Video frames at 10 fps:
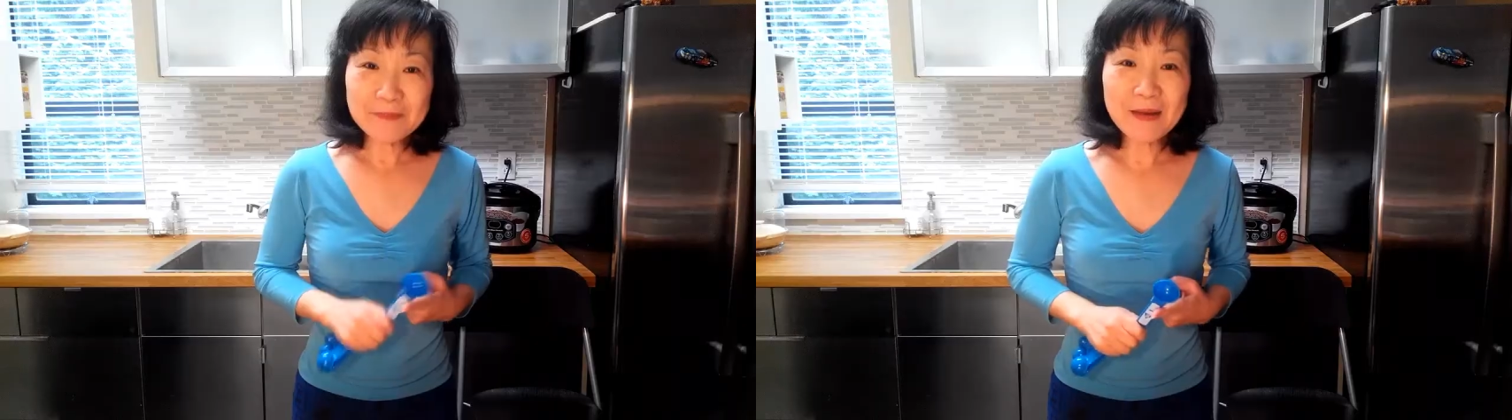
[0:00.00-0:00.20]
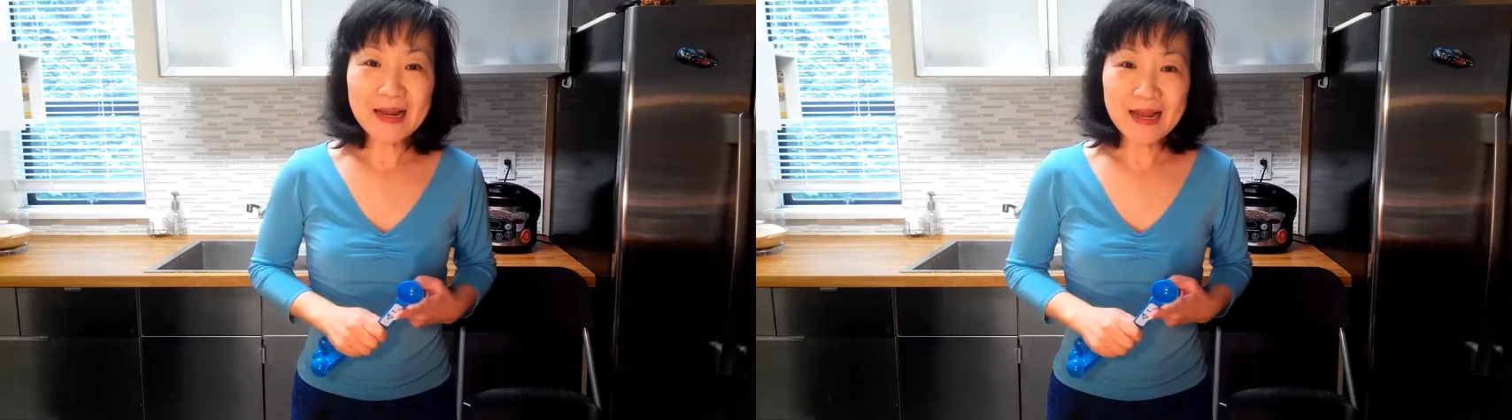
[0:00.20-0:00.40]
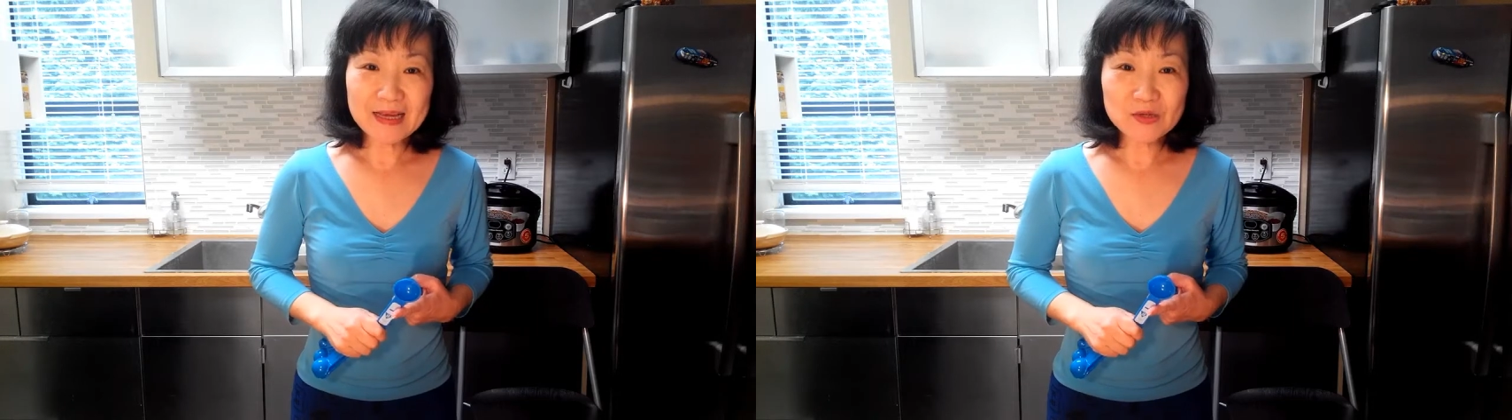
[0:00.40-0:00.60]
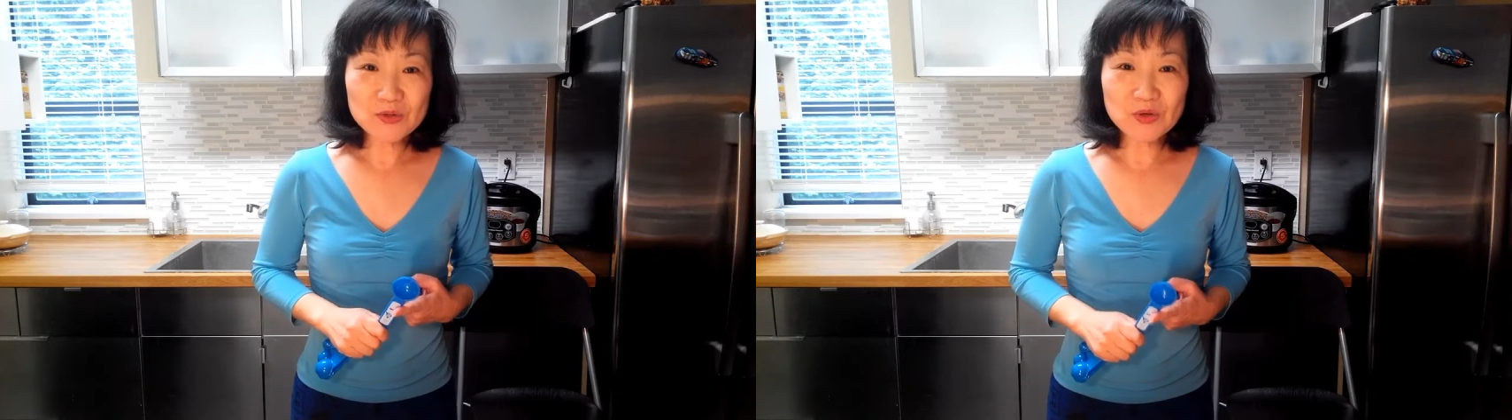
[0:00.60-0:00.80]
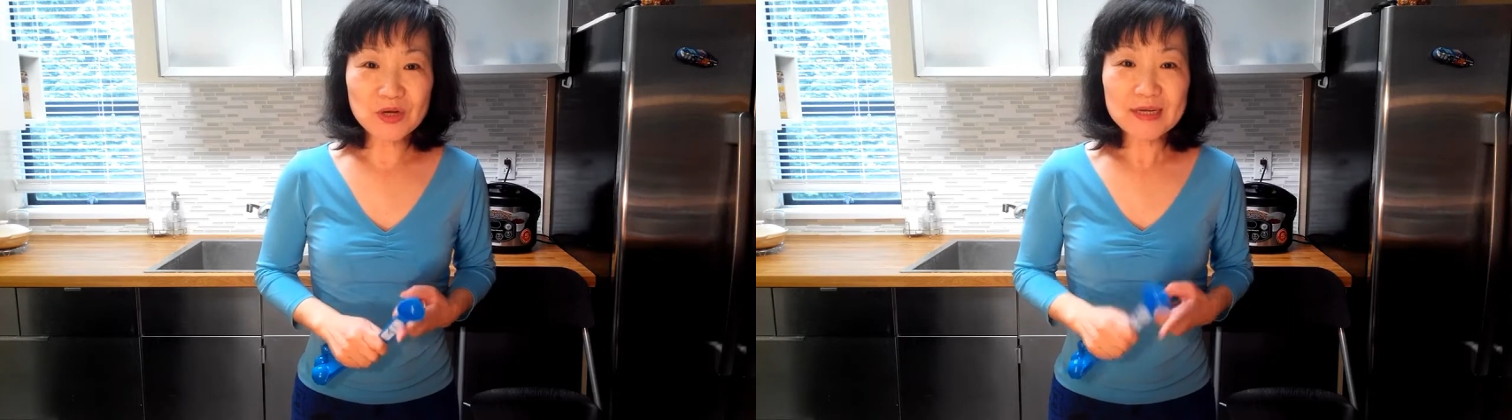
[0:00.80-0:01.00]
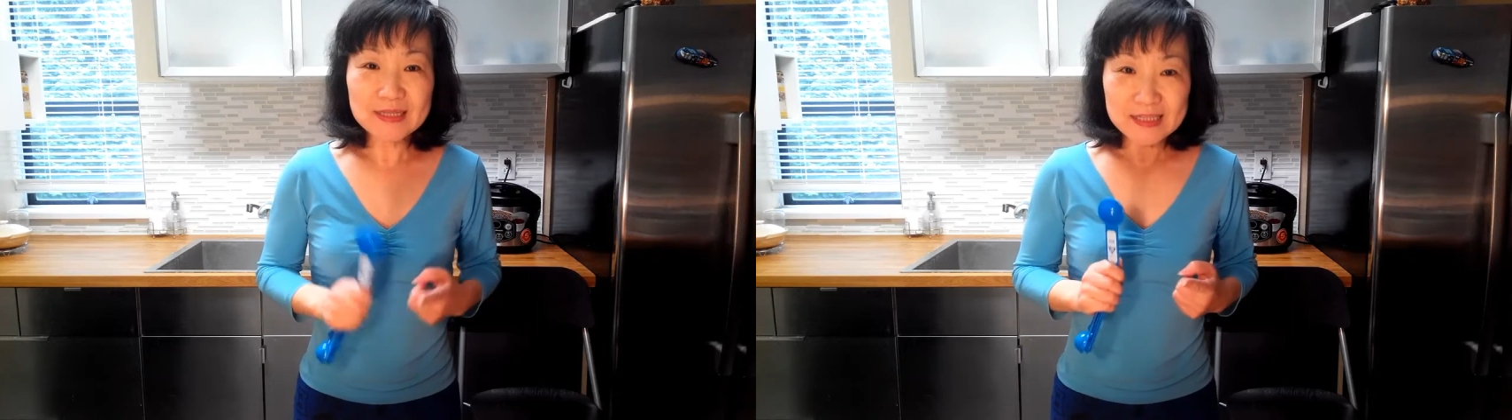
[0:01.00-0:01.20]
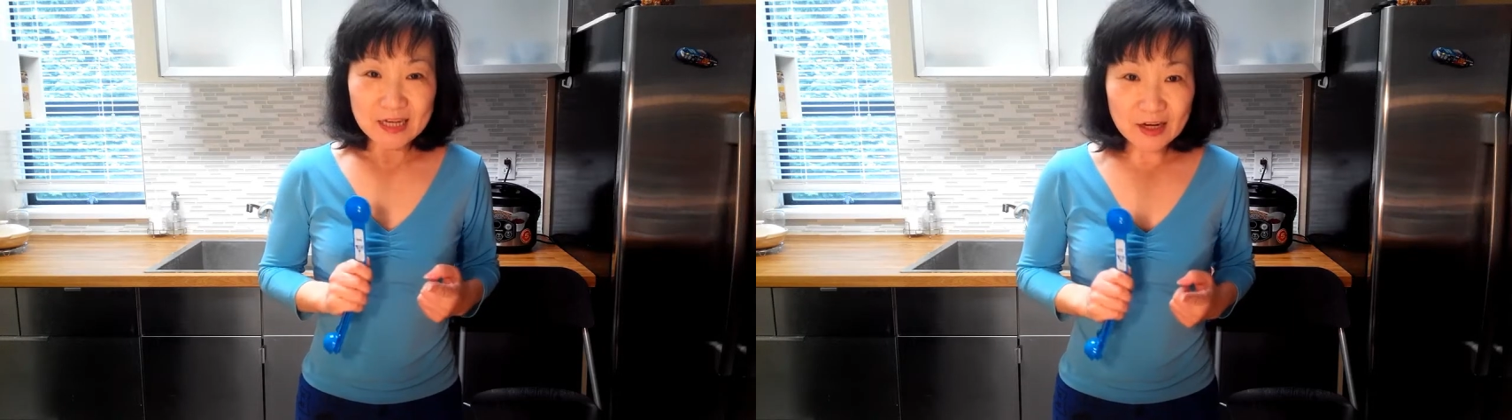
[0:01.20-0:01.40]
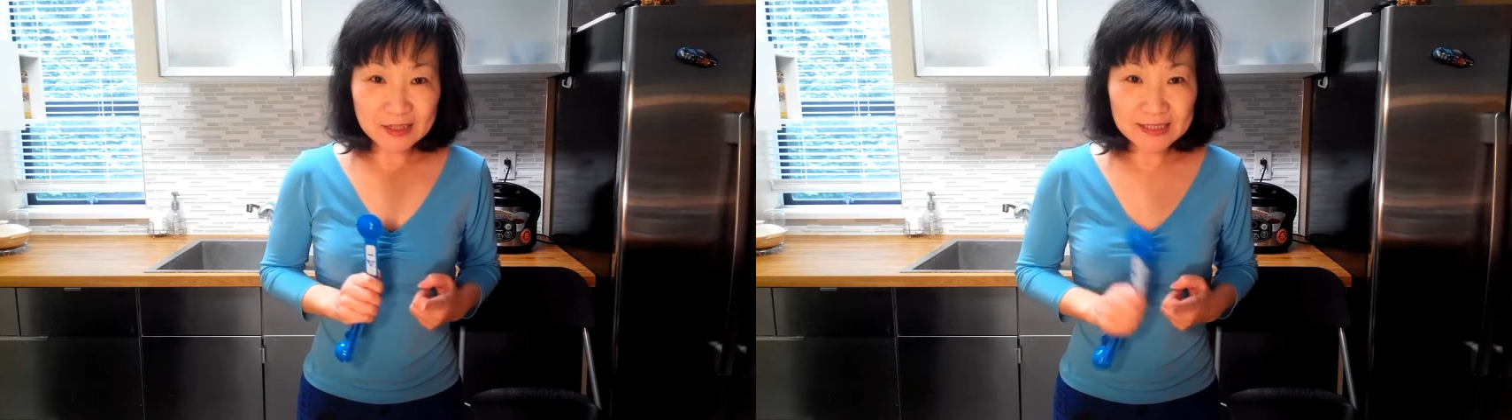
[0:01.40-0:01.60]
一般来说，
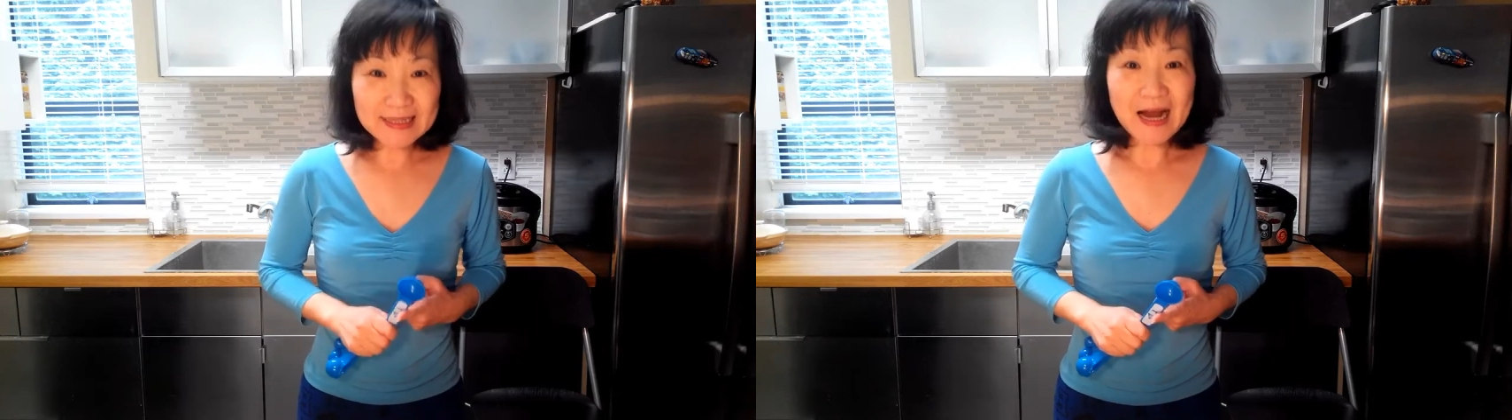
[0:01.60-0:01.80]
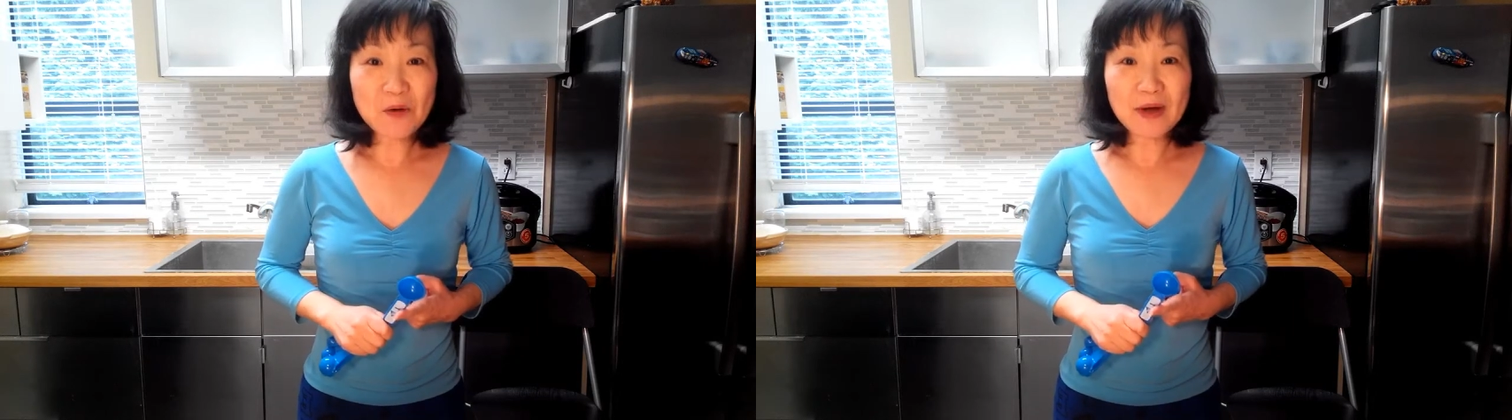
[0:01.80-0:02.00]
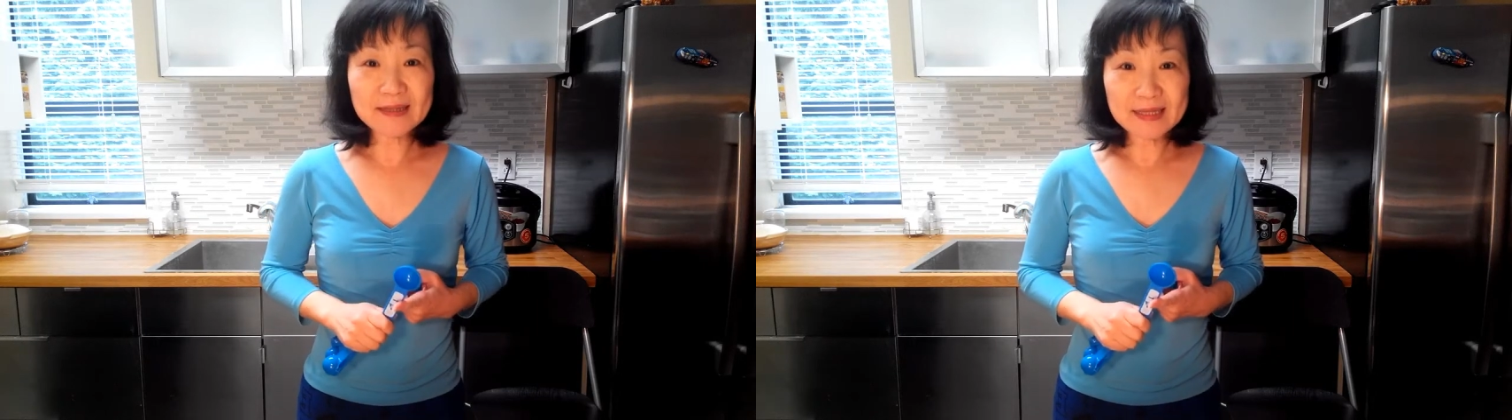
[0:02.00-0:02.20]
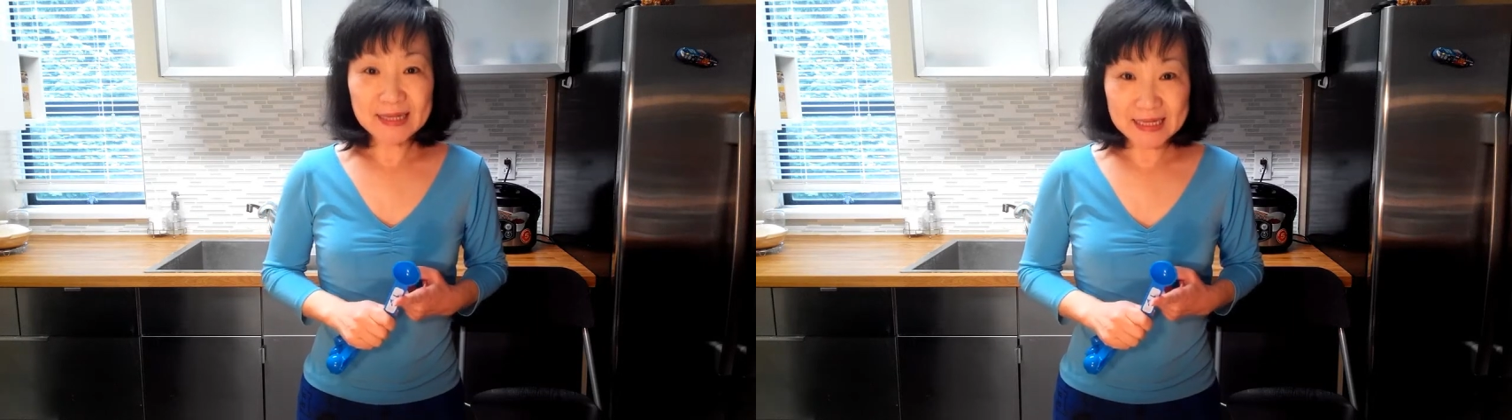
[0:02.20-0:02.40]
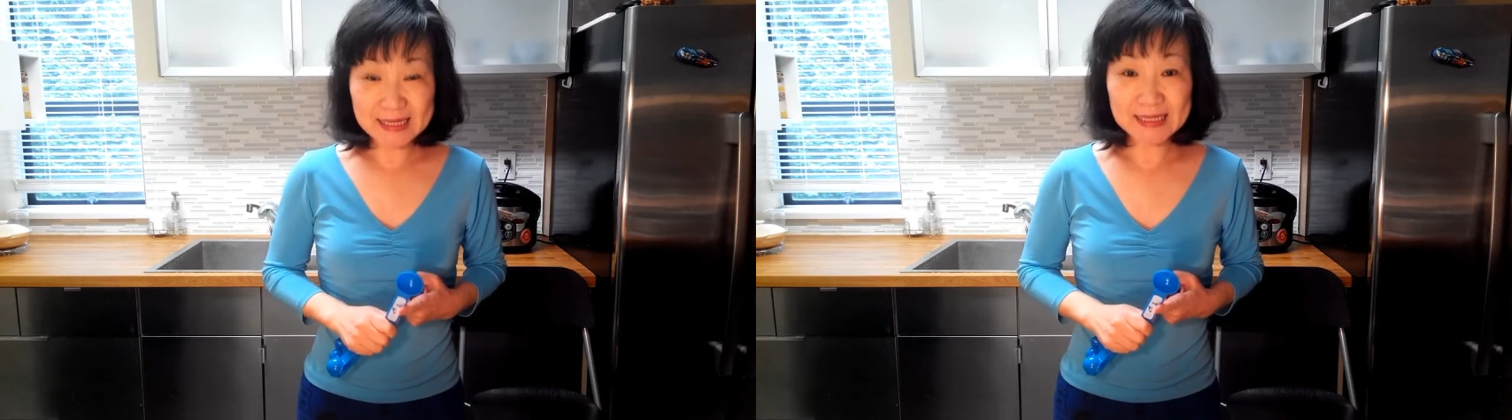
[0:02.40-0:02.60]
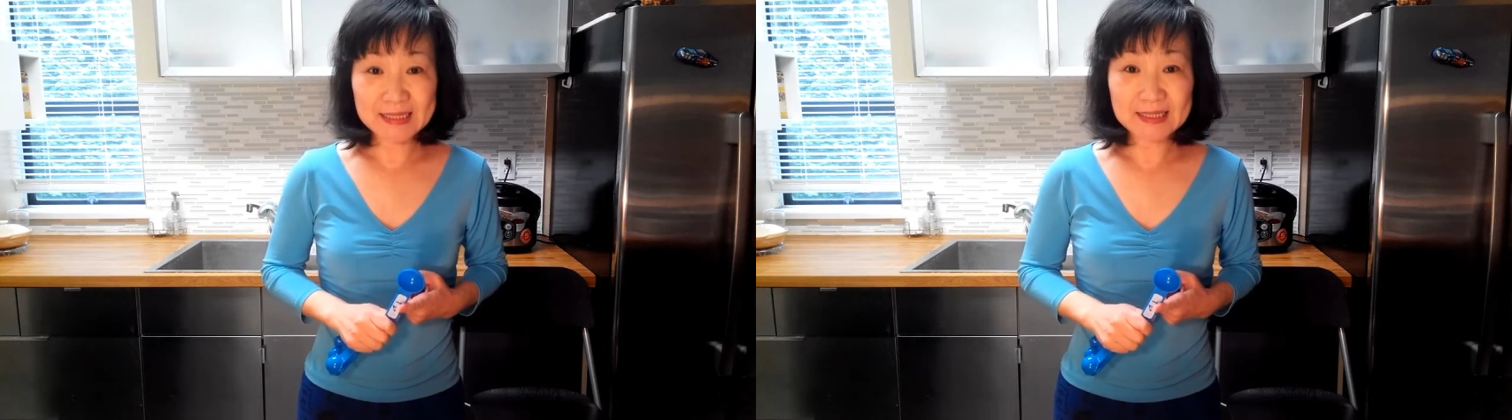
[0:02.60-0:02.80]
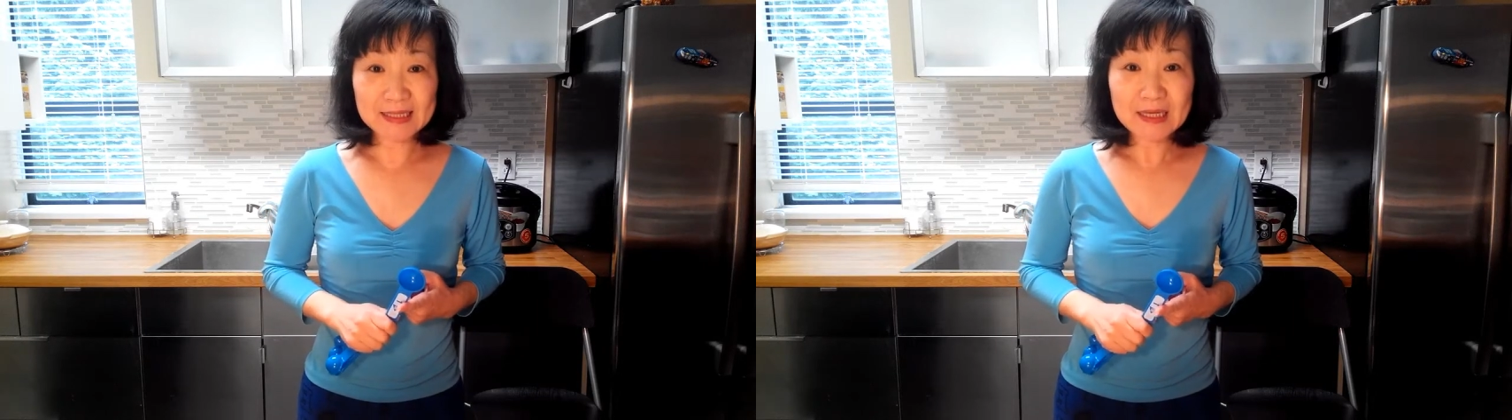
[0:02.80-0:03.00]
调一大碗的羹，